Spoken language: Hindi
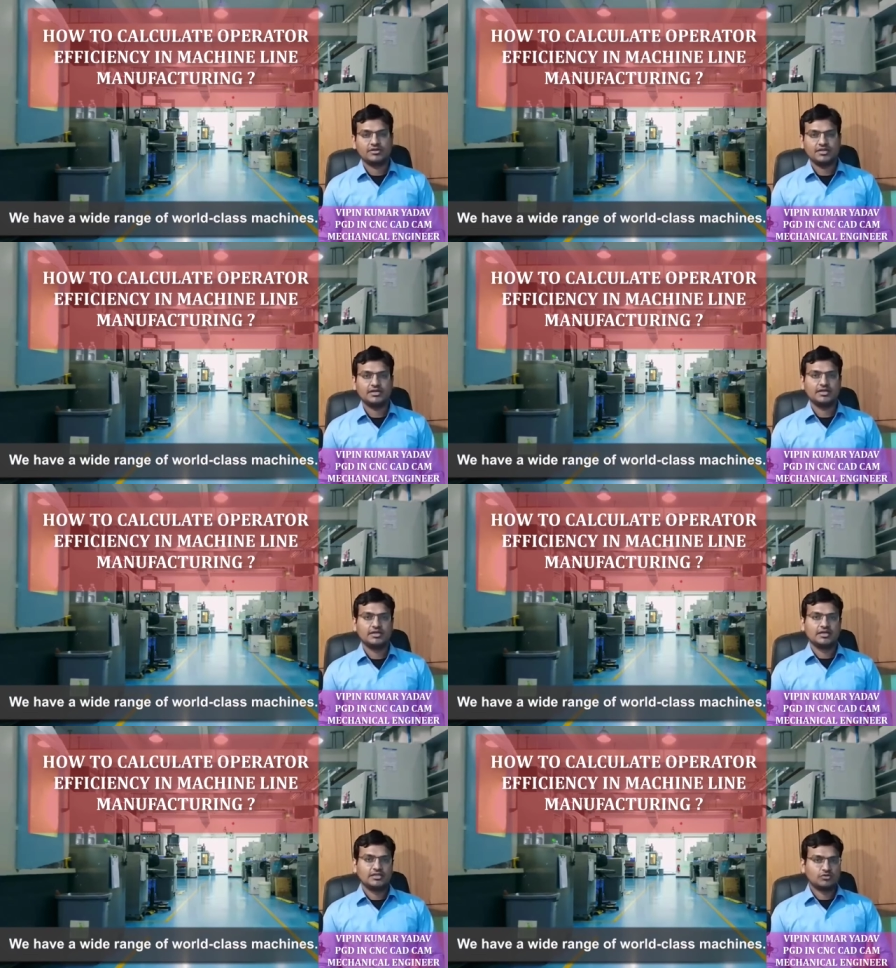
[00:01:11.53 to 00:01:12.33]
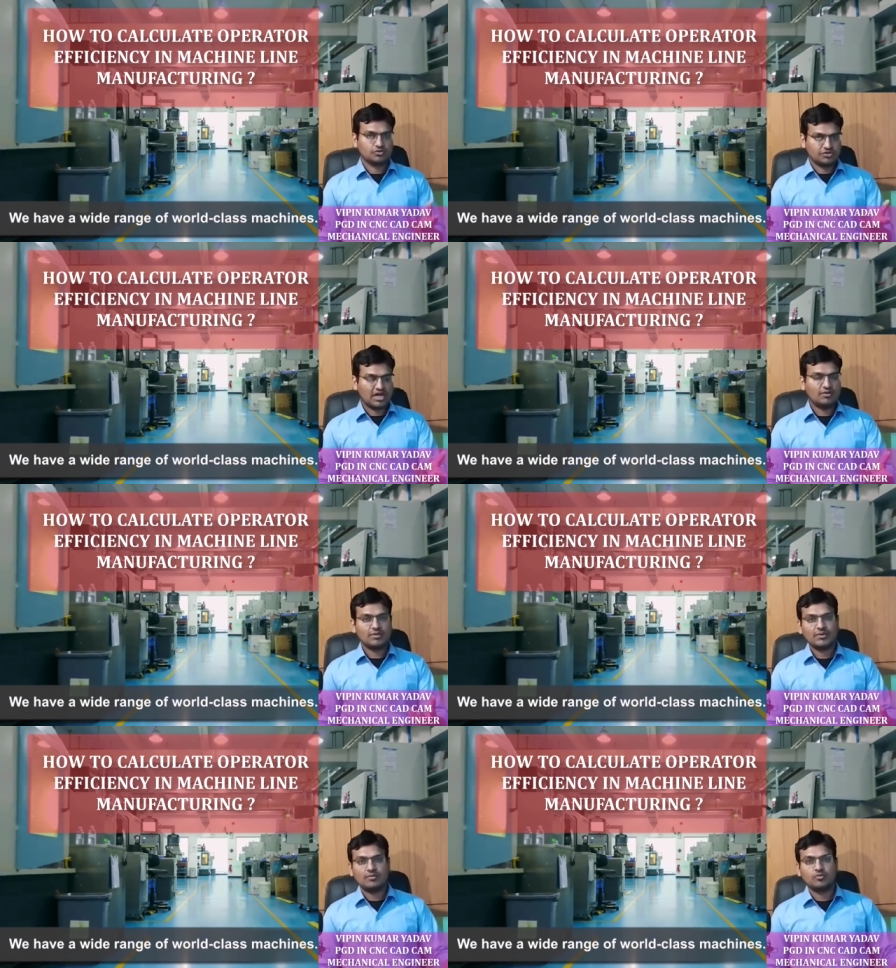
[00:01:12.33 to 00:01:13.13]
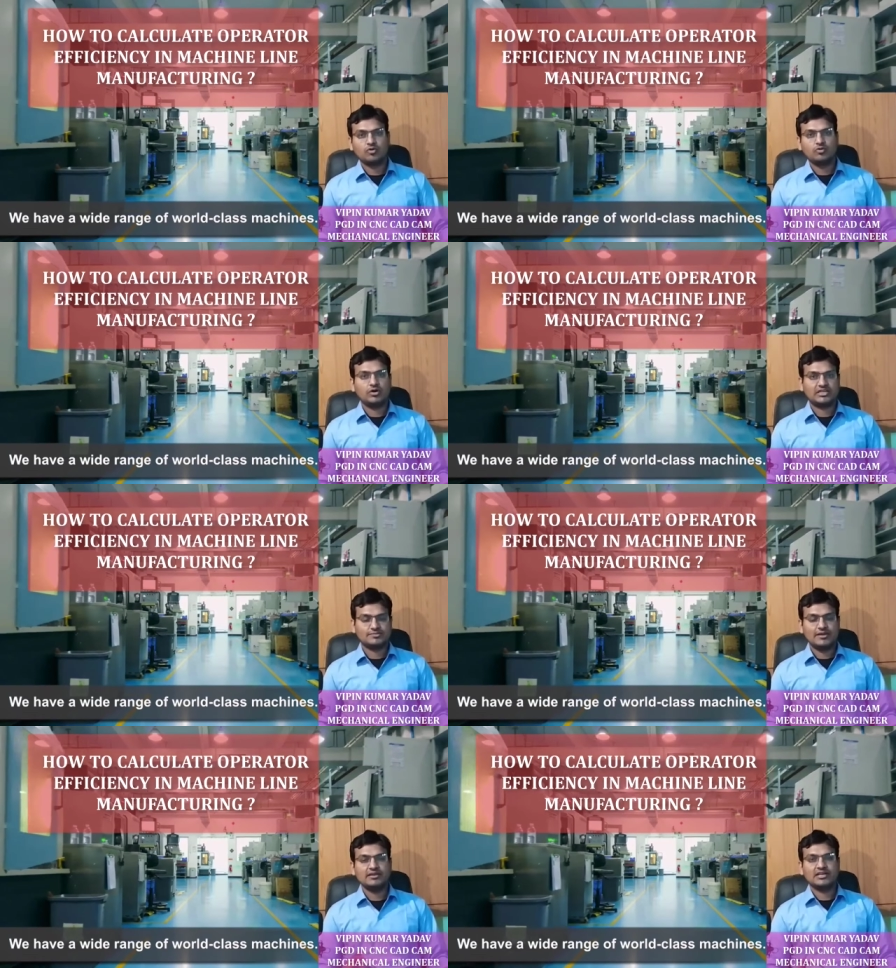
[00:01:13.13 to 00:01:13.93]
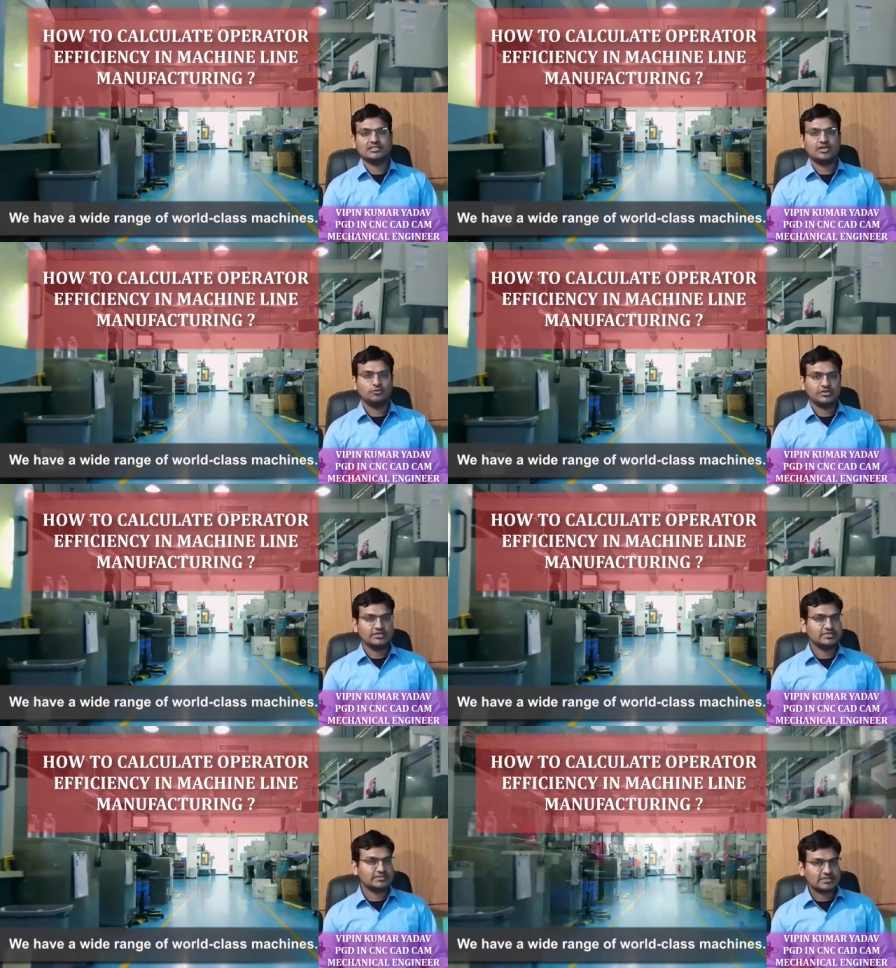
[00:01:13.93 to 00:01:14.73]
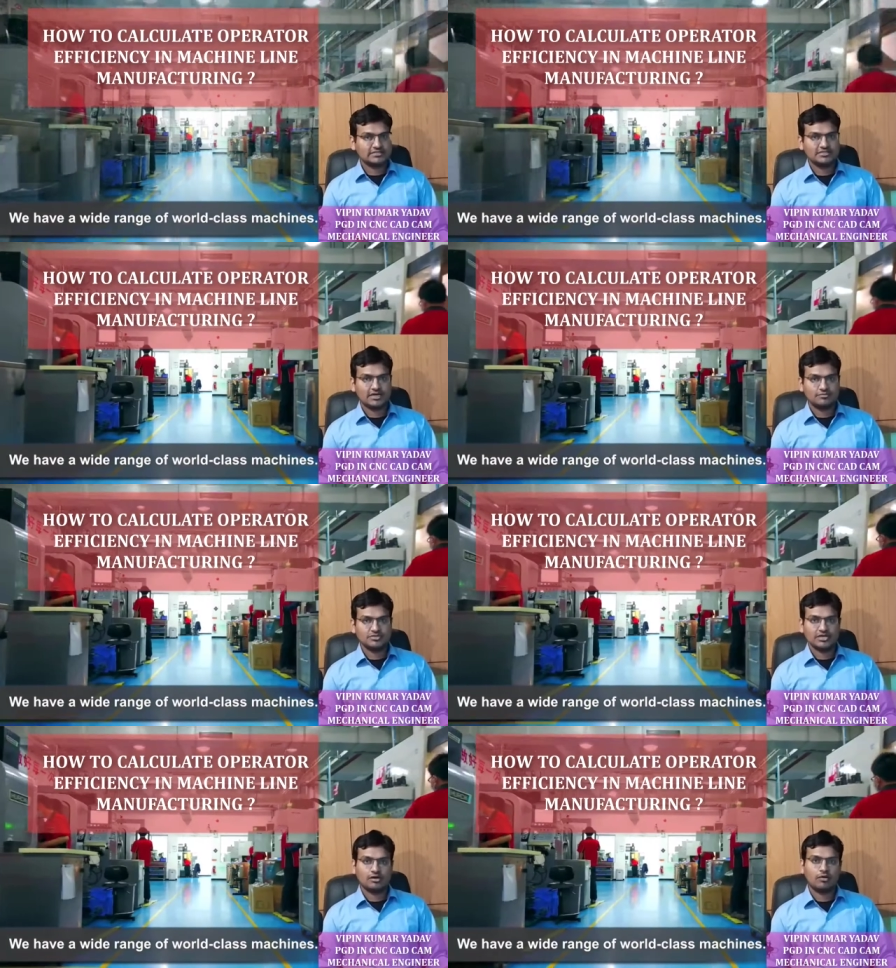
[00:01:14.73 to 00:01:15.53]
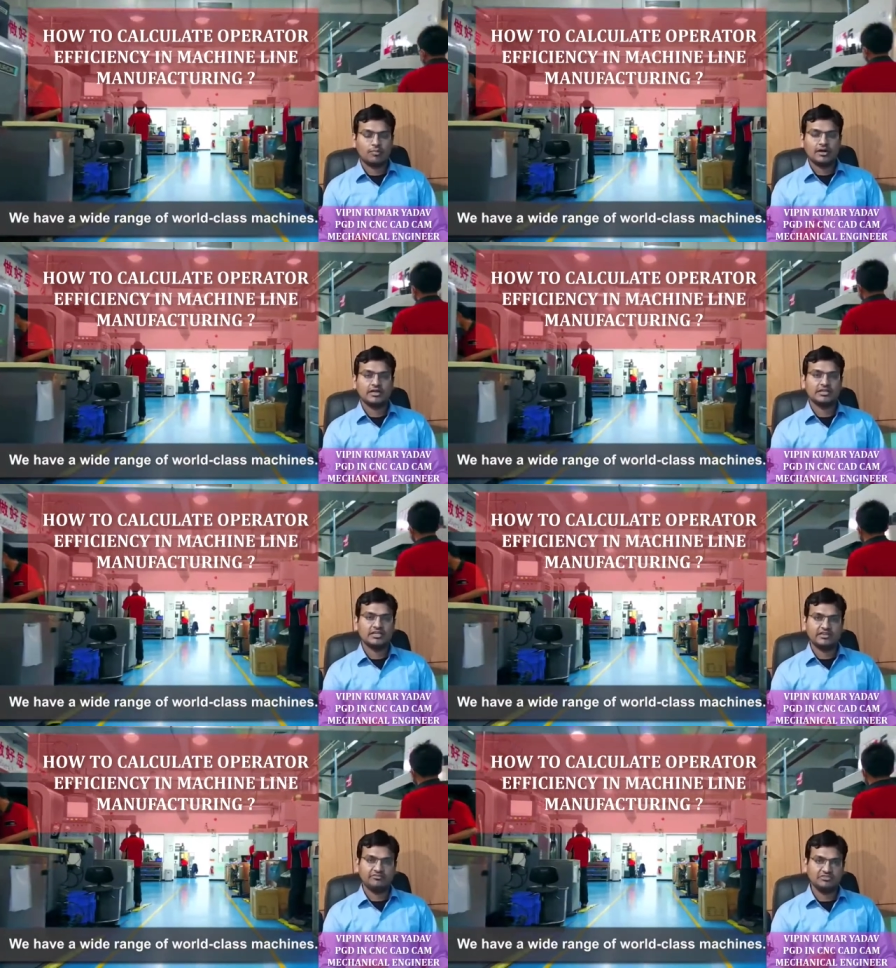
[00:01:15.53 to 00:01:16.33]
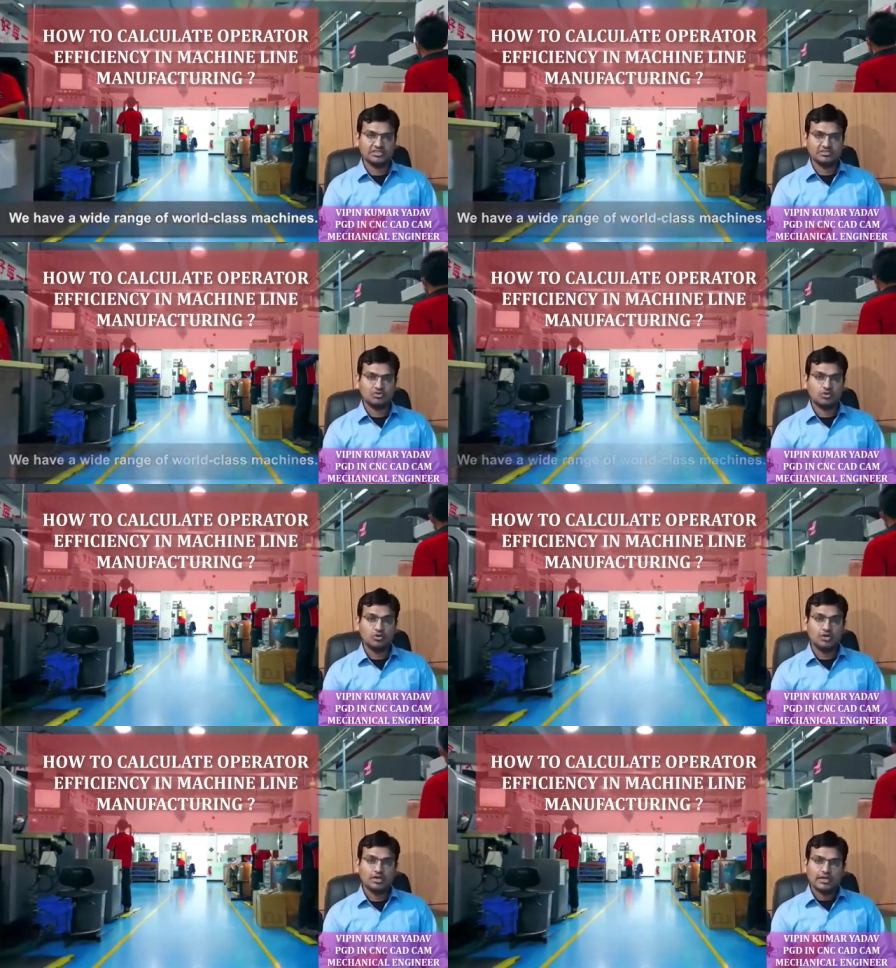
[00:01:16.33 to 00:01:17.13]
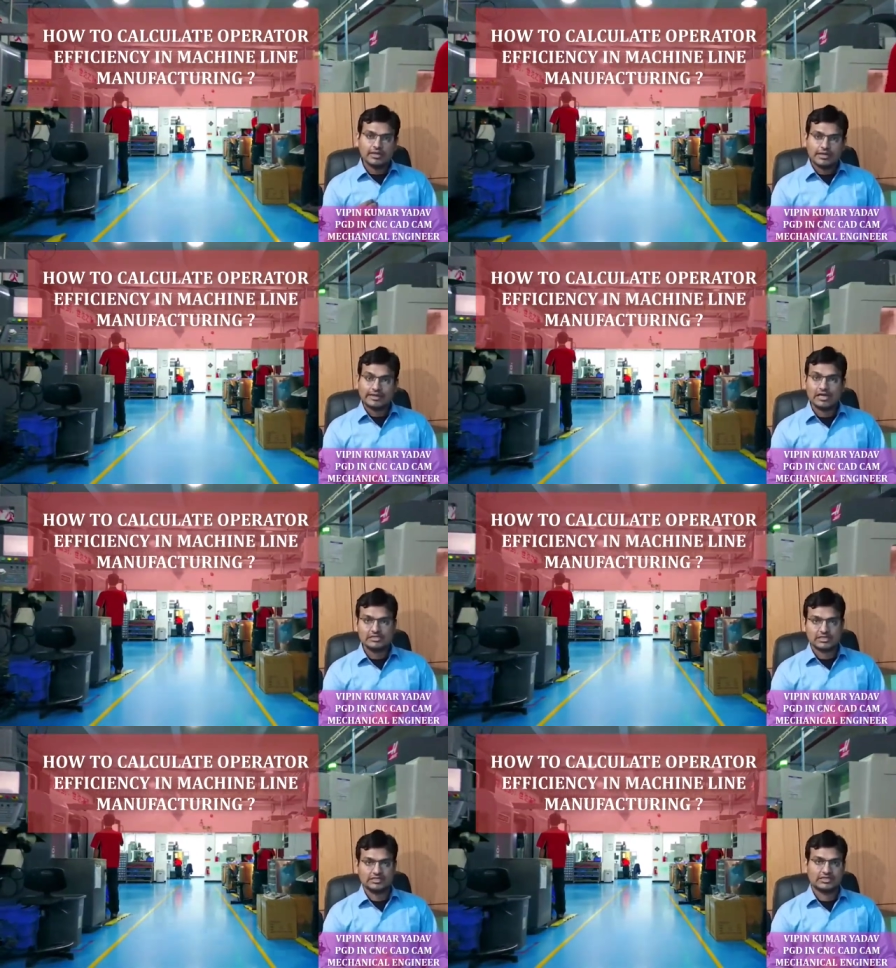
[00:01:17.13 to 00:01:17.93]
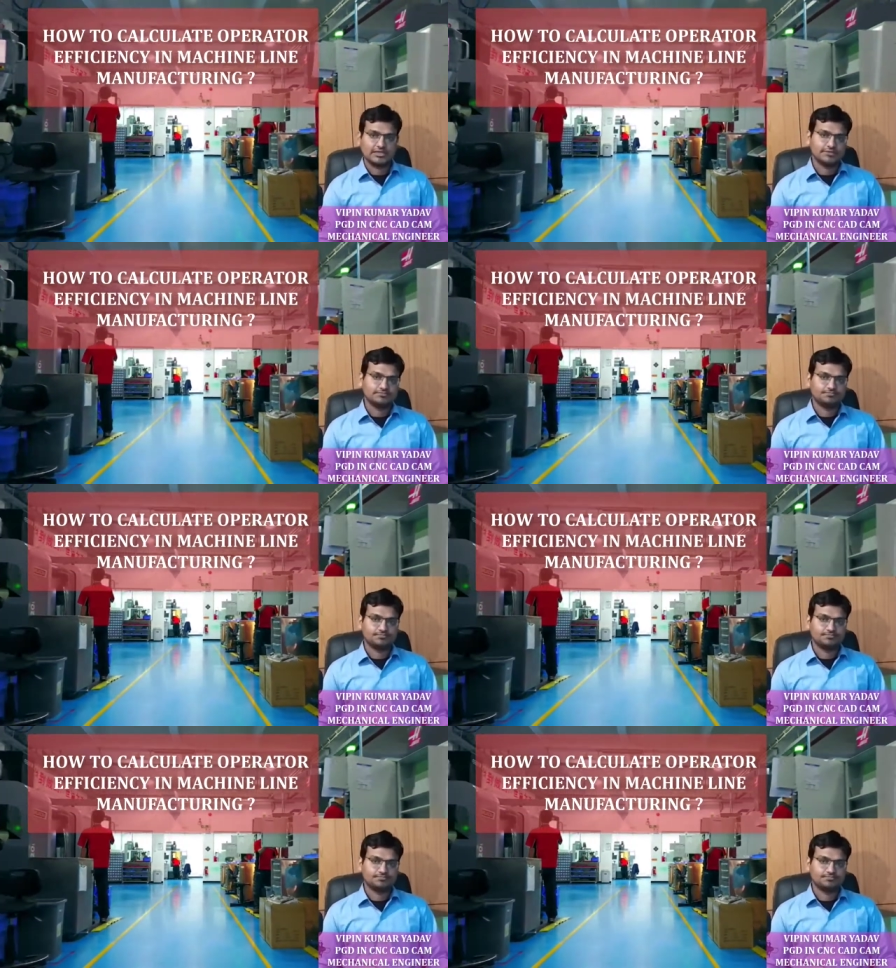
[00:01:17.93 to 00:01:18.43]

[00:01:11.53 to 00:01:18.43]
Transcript: ठीक है तो यहाँ पर मैं आपको एक्सप्लेन करता हूँ कि किस तरह से आप जो है ऑपरेटर की इफिशियंसी को निकाल सकते हैं